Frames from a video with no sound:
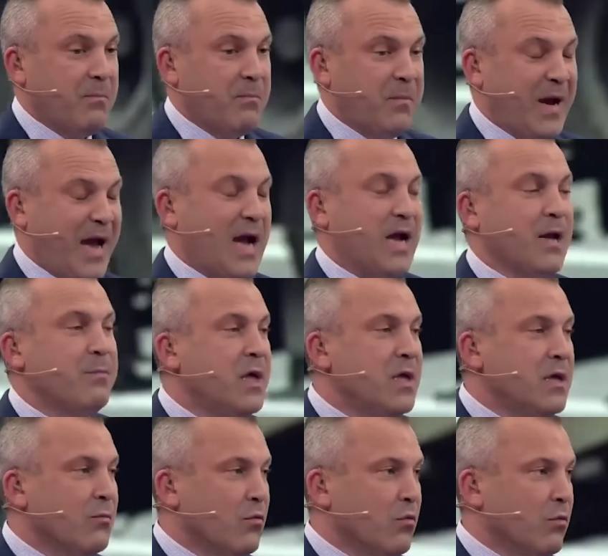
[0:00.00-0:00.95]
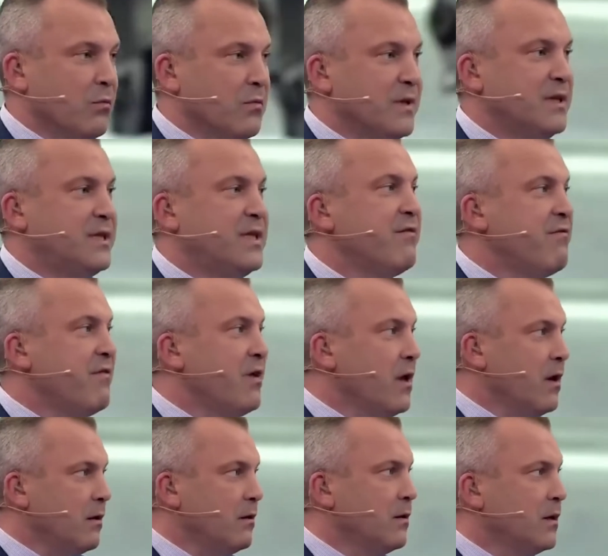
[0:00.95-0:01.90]
как минимум,
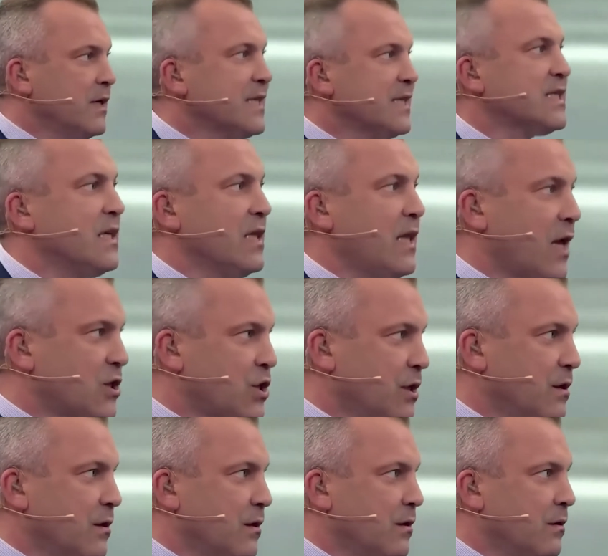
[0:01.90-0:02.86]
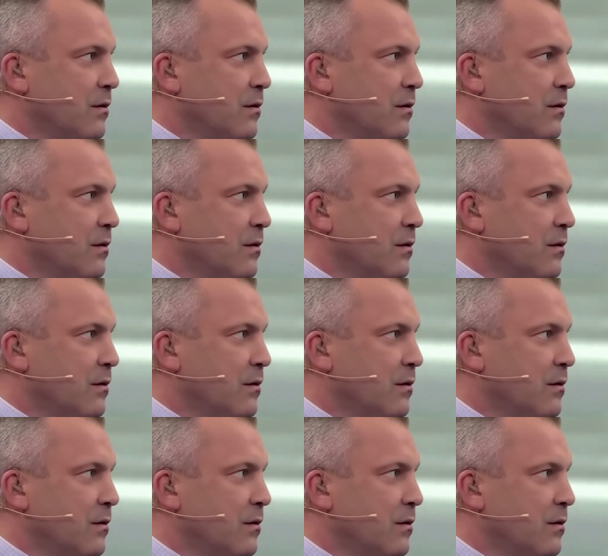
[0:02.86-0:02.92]
две слаженные